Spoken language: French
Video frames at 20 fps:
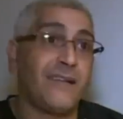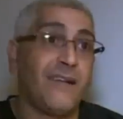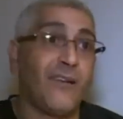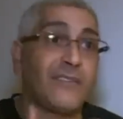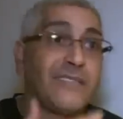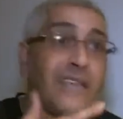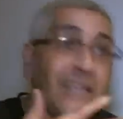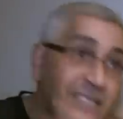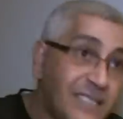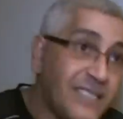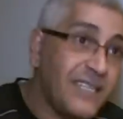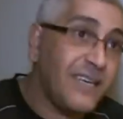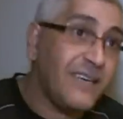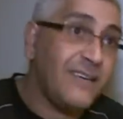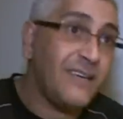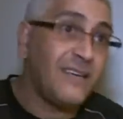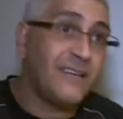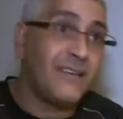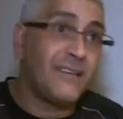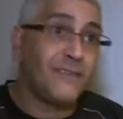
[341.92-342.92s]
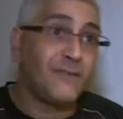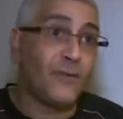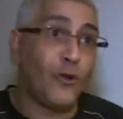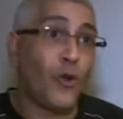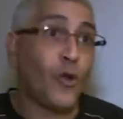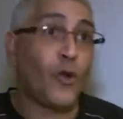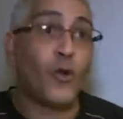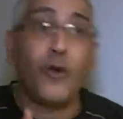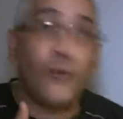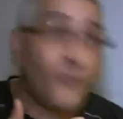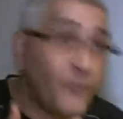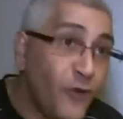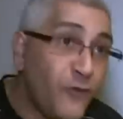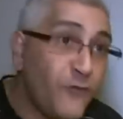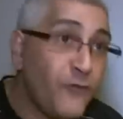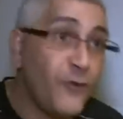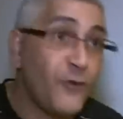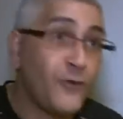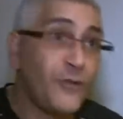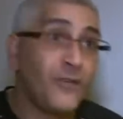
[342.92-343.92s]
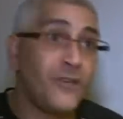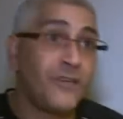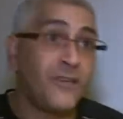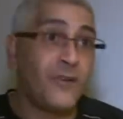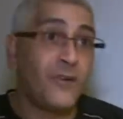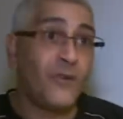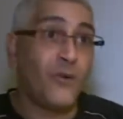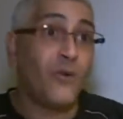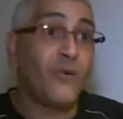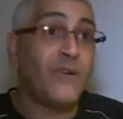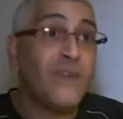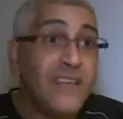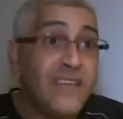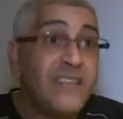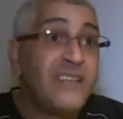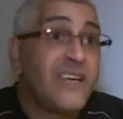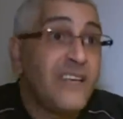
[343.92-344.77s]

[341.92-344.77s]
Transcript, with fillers: dans leur quartier, dans leur club de foot. On les